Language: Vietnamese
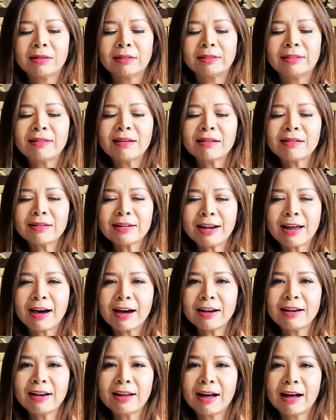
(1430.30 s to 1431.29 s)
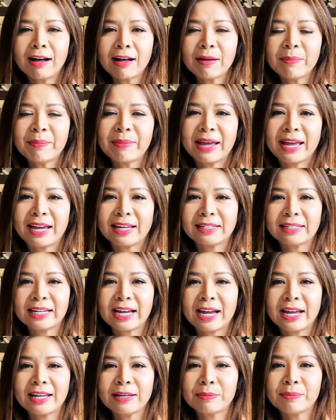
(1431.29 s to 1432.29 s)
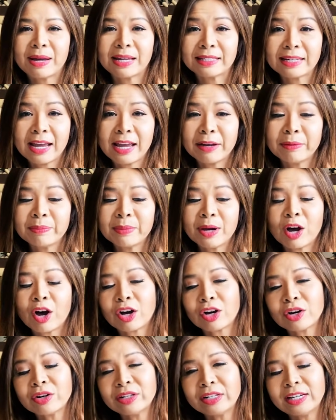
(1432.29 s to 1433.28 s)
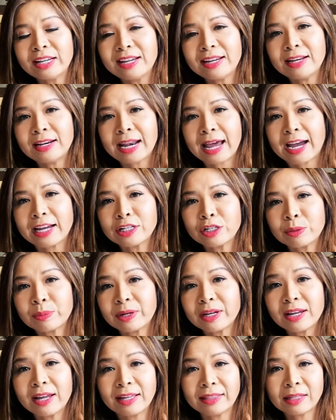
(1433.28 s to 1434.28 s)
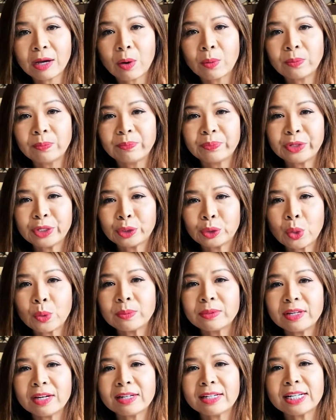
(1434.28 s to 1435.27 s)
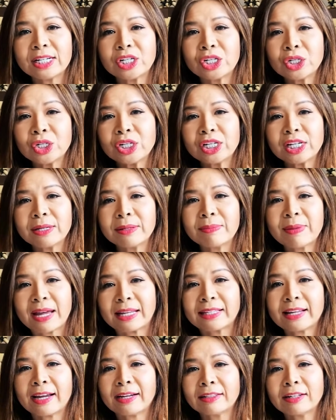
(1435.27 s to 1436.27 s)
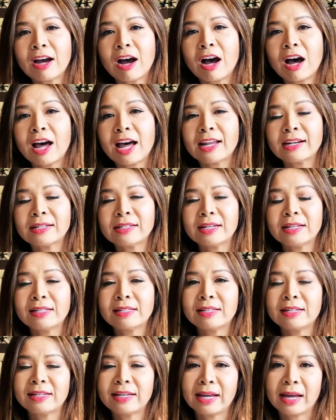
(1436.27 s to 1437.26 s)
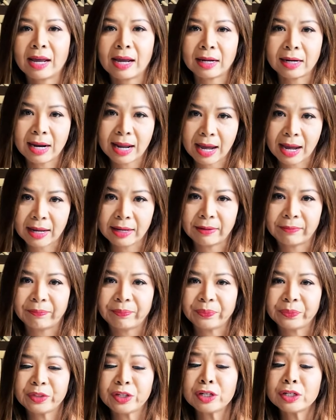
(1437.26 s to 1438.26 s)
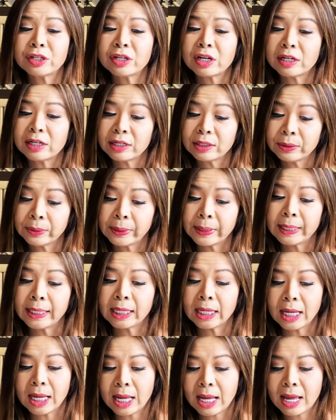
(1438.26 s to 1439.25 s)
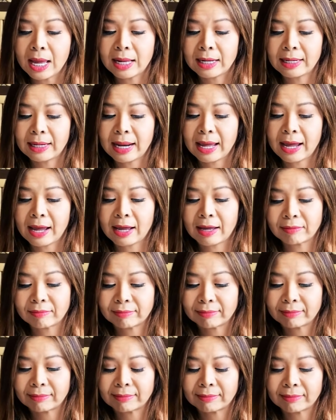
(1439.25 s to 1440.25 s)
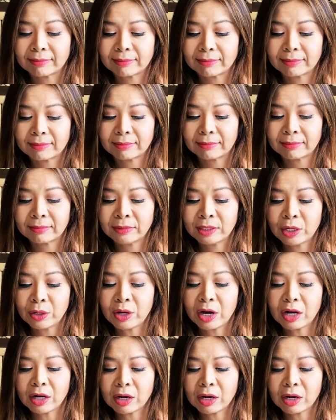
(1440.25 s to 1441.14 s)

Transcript: Nhưng lỡ lỡ mà anh khai ba tháng mà họ có ghi lại trong cái hệ thống thì tốt nhất là trước cái ba tháng đó anh đi xin gia hạn lại. Nhưng trên lý thuyết á, là nếu họ